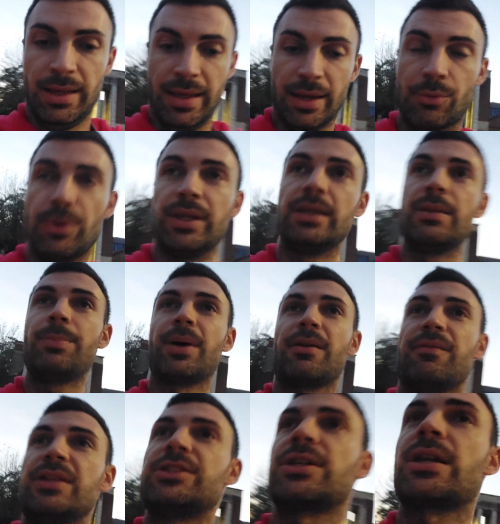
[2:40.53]
e quindi per
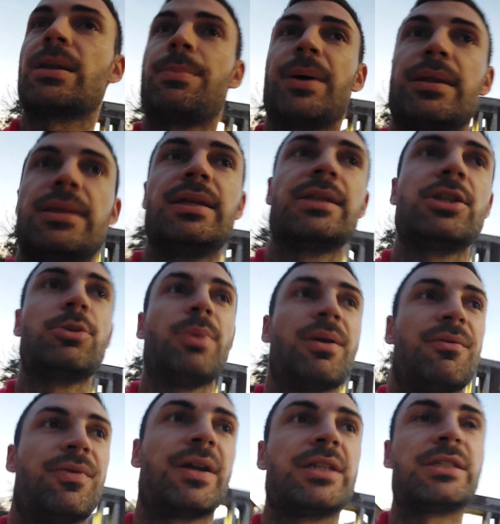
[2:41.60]
vincere le partite
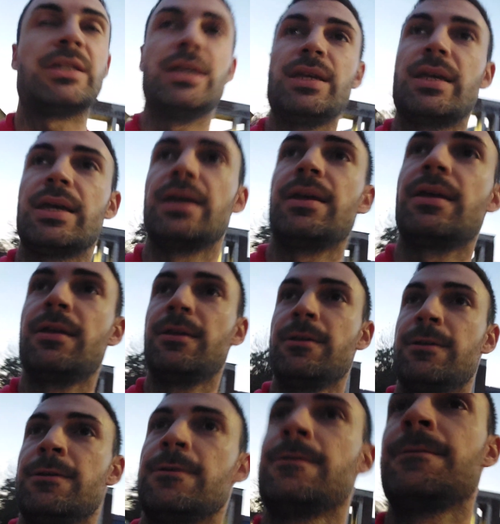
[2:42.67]
dobbiamo far sì che
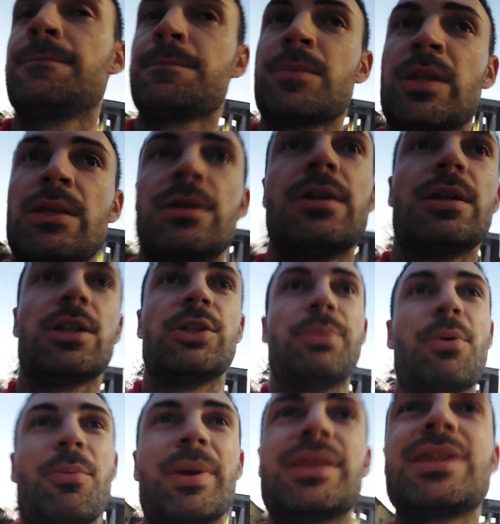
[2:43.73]

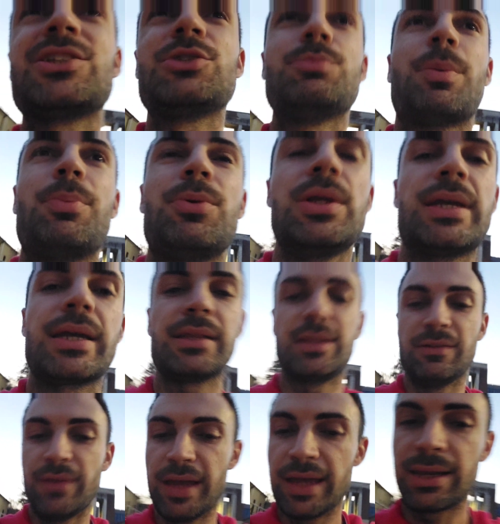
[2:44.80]
dobbiamo metterci un po' più di
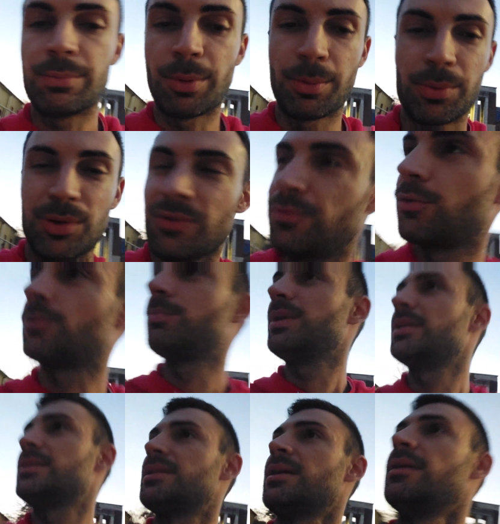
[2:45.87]
cattiveria, un po' più di
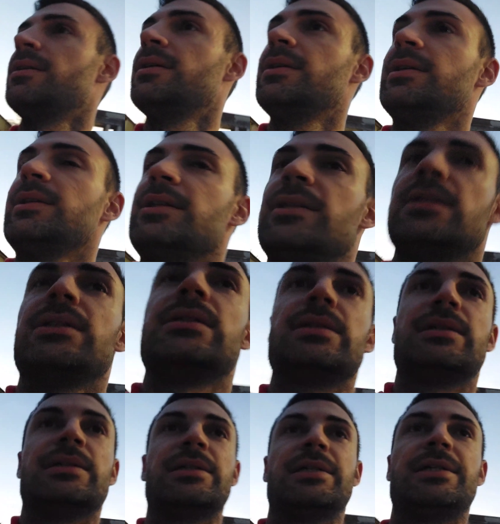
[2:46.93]
furbizia.
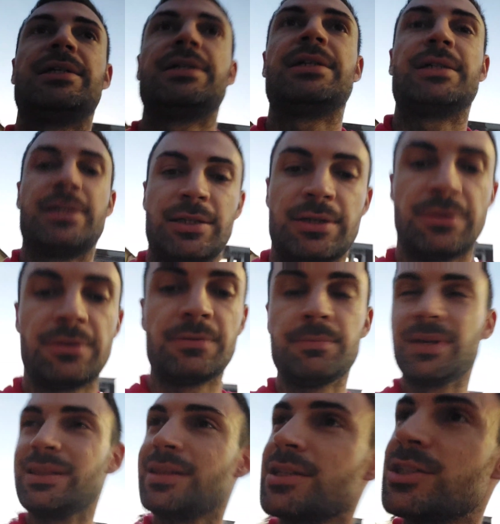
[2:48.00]
Eh,
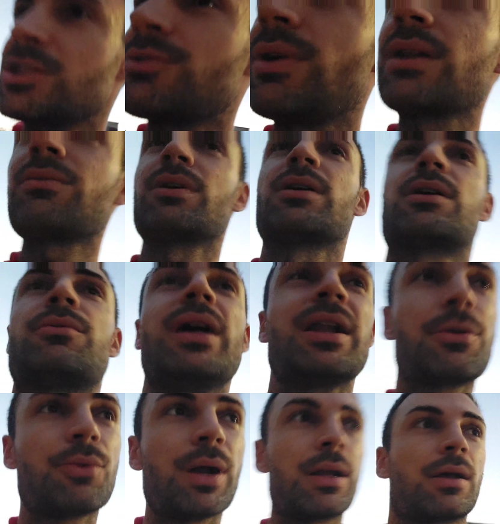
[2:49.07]
metterci quel,
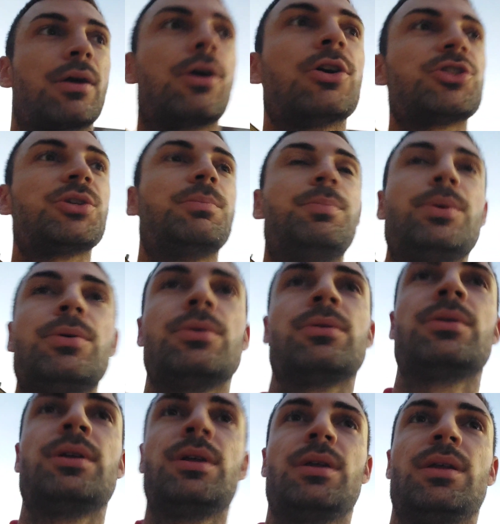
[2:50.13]
quel qualcosa in più
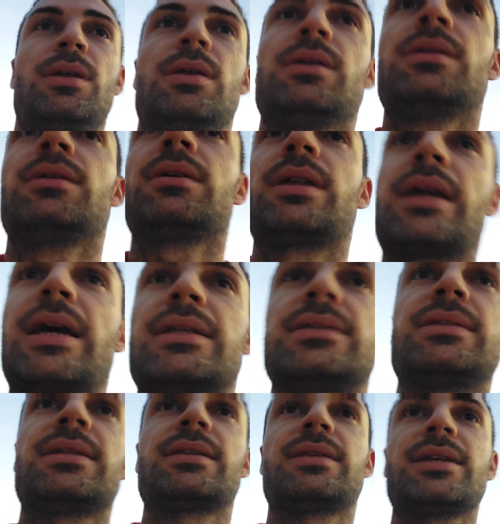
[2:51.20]

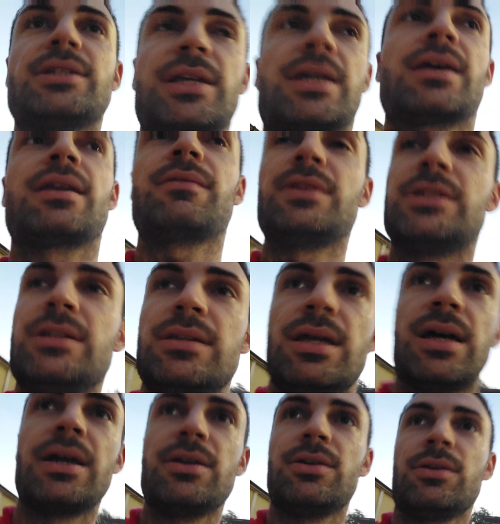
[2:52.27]
ragazzi in attesa che arrivi
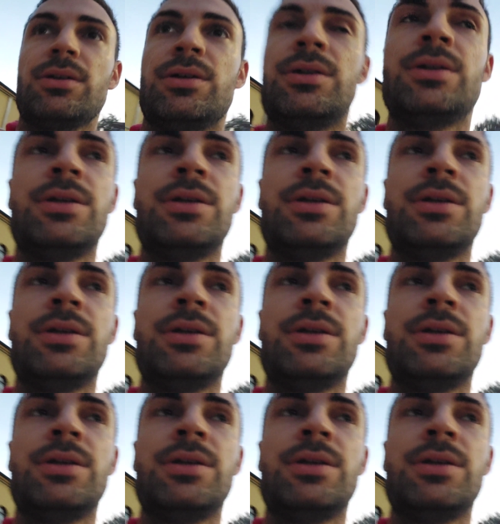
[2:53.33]
gennaio